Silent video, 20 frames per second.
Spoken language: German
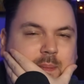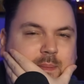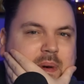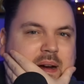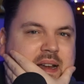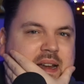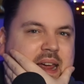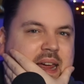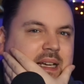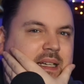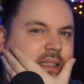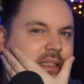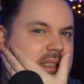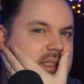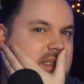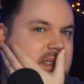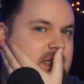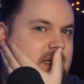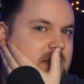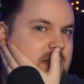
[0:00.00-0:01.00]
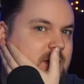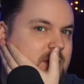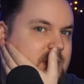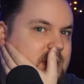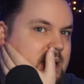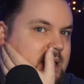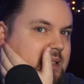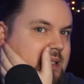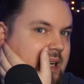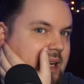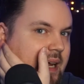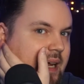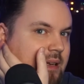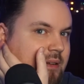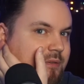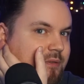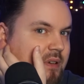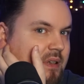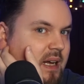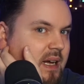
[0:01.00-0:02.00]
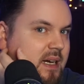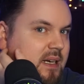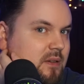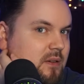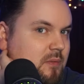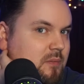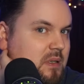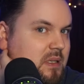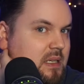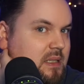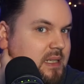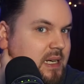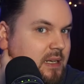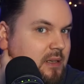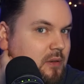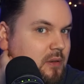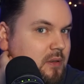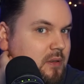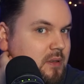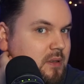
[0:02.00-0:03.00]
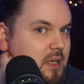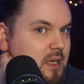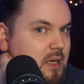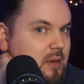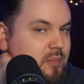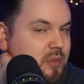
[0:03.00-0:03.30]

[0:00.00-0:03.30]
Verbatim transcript: meine Ex ist hier unter Tränen vielleicht noch mit der Trennung